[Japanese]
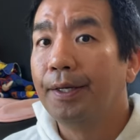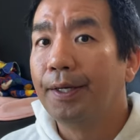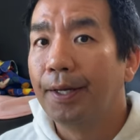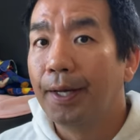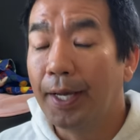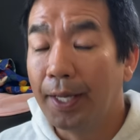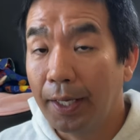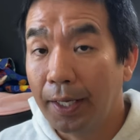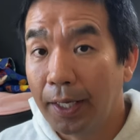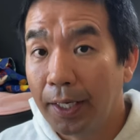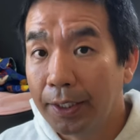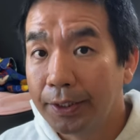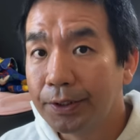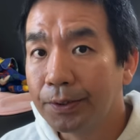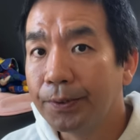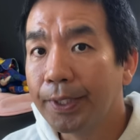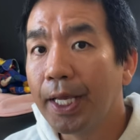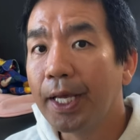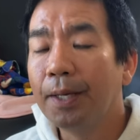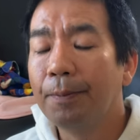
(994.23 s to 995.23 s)
はい、えー、一
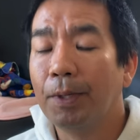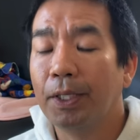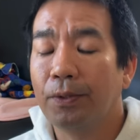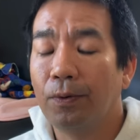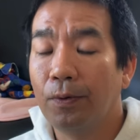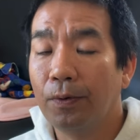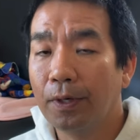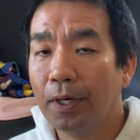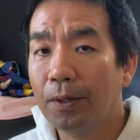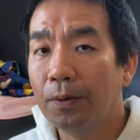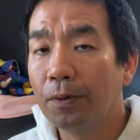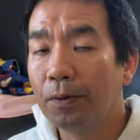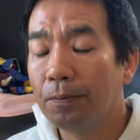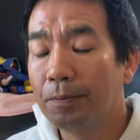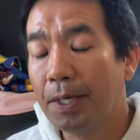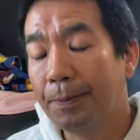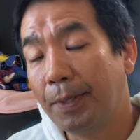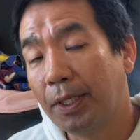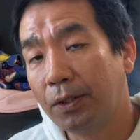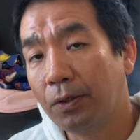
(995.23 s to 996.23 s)
応ね、まあ、動画を、
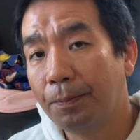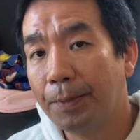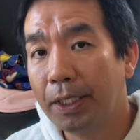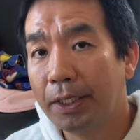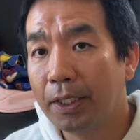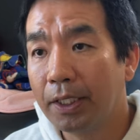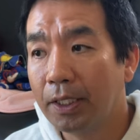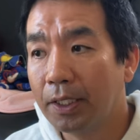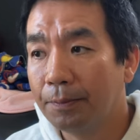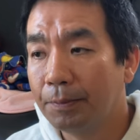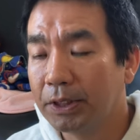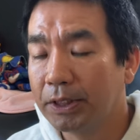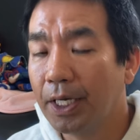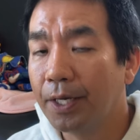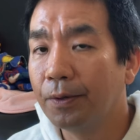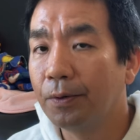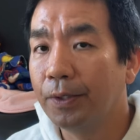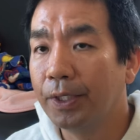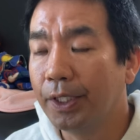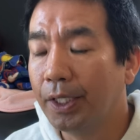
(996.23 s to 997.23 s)
まあ、まとめて、まあ、
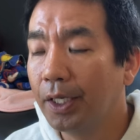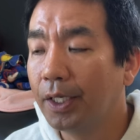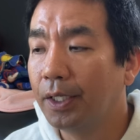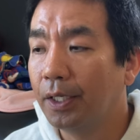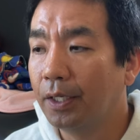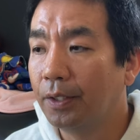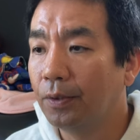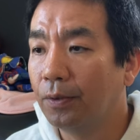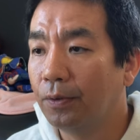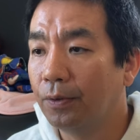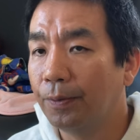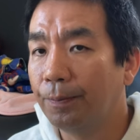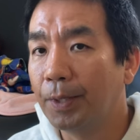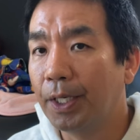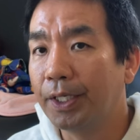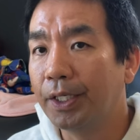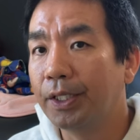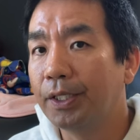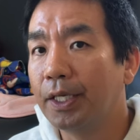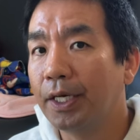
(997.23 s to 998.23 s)
最後にねあの、まあ、
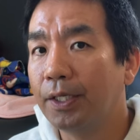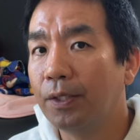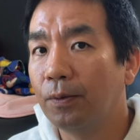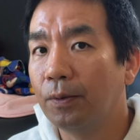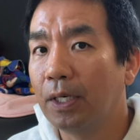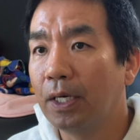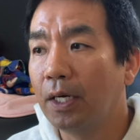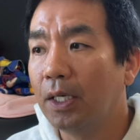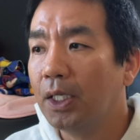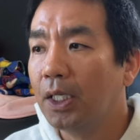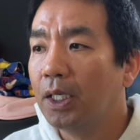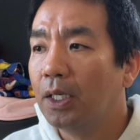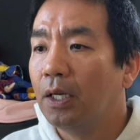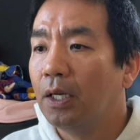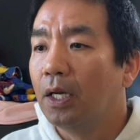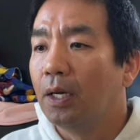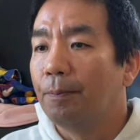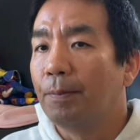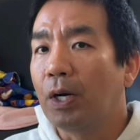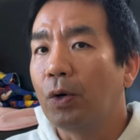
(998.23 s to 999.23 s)
言いたいのは
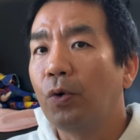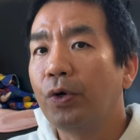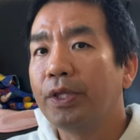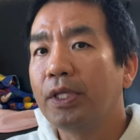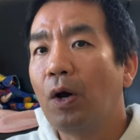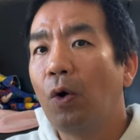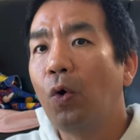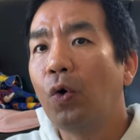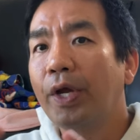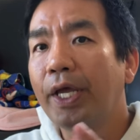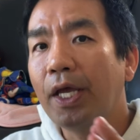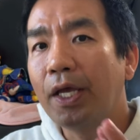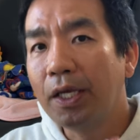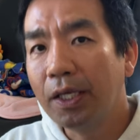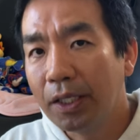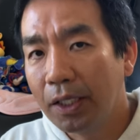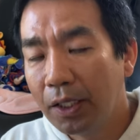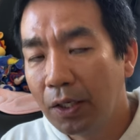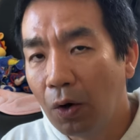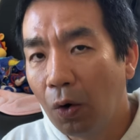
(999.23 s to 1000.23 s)
まあ、こういった保険
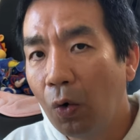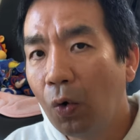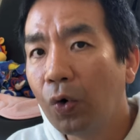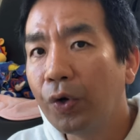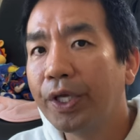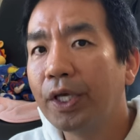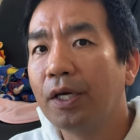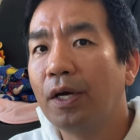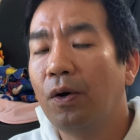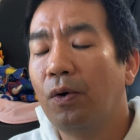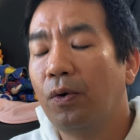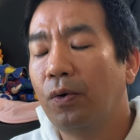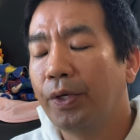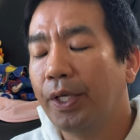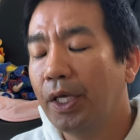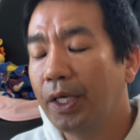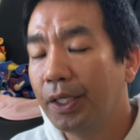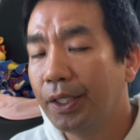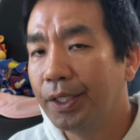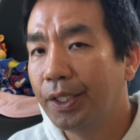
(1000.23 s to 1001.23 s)
金、大きな保
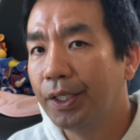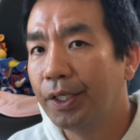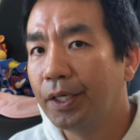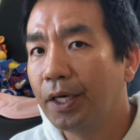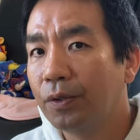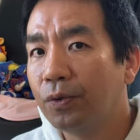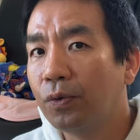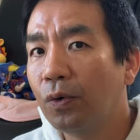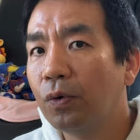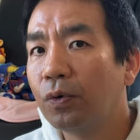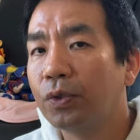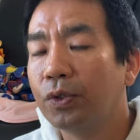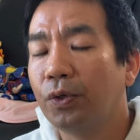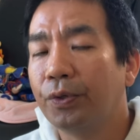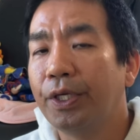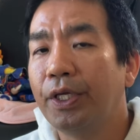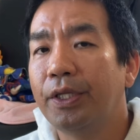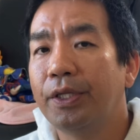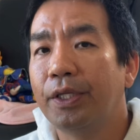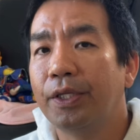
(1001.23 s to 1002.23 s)
険金が動くと
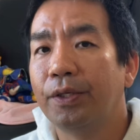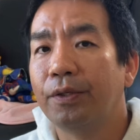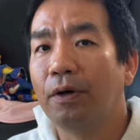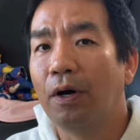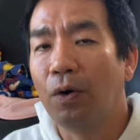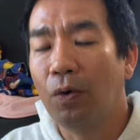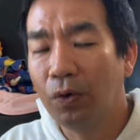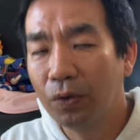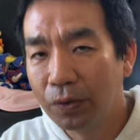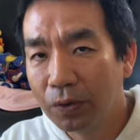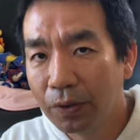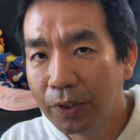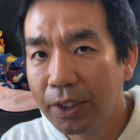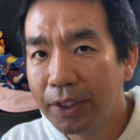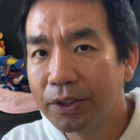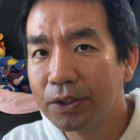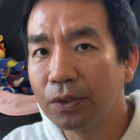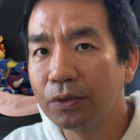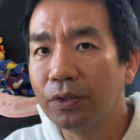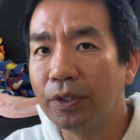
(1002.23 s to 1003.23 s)
きっていうのは、本当
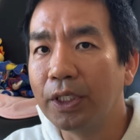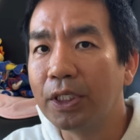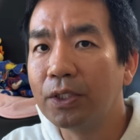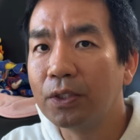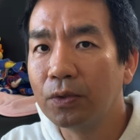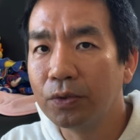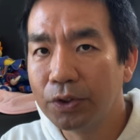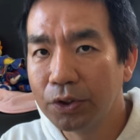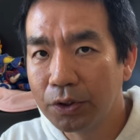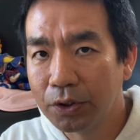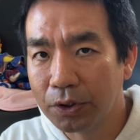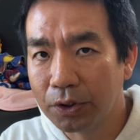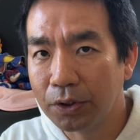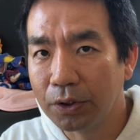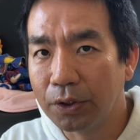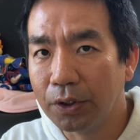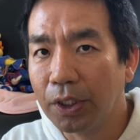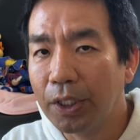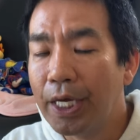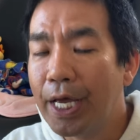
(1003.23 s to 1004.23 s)
にちょっと一個ず
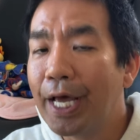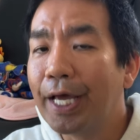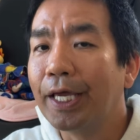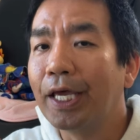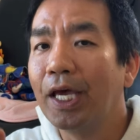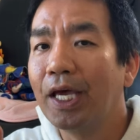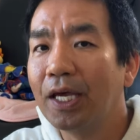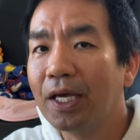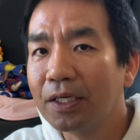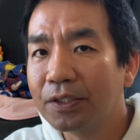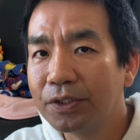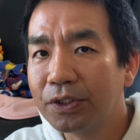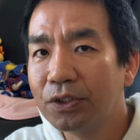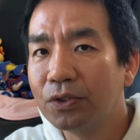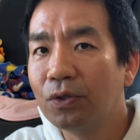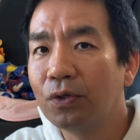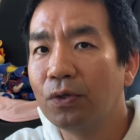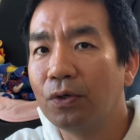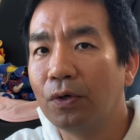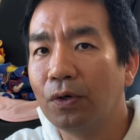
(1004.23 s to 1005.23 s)
つ契約
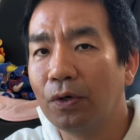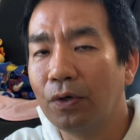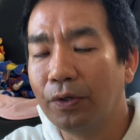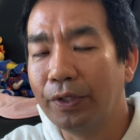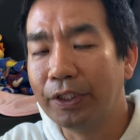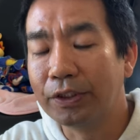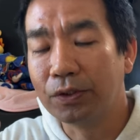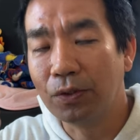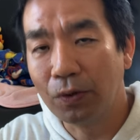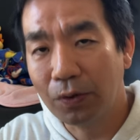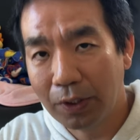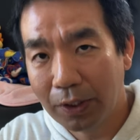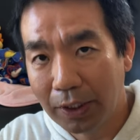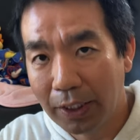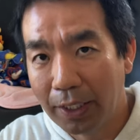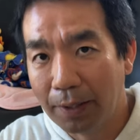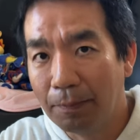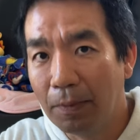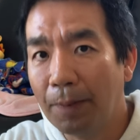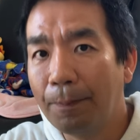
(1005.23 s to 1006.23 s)
書に沿っ
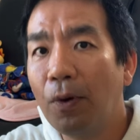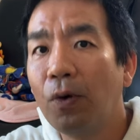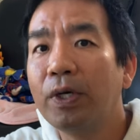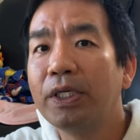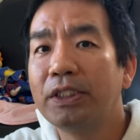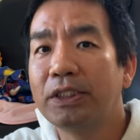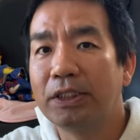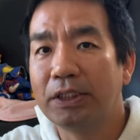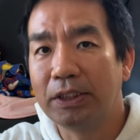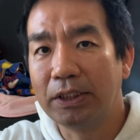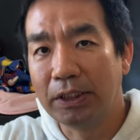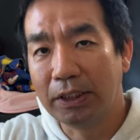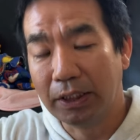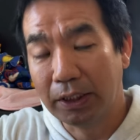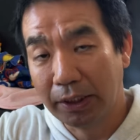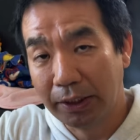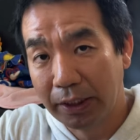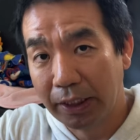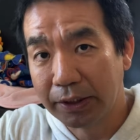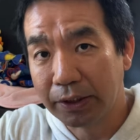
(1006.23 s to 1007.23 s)
て、まあ、
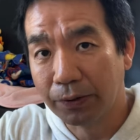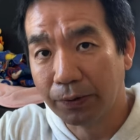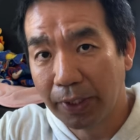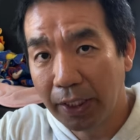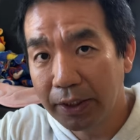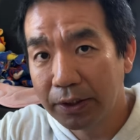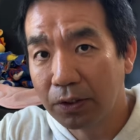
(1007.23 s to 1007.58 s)
ポリシーですよね。